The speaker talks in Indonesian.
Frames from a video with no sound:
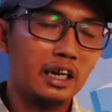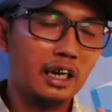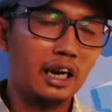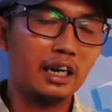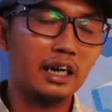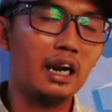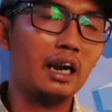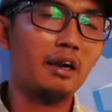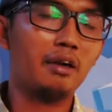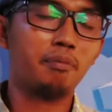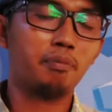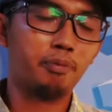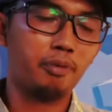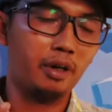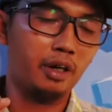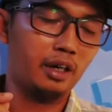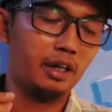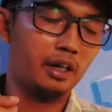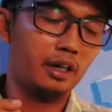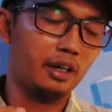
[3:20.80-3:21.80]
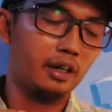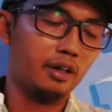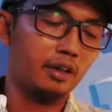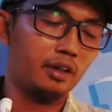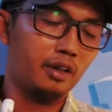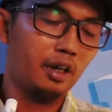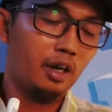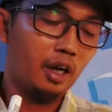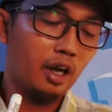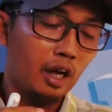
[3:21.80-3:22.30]
Karena
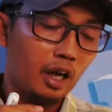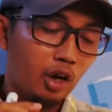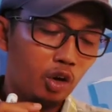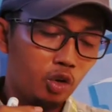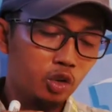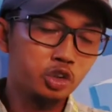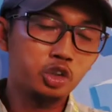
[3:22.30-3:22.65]
uh,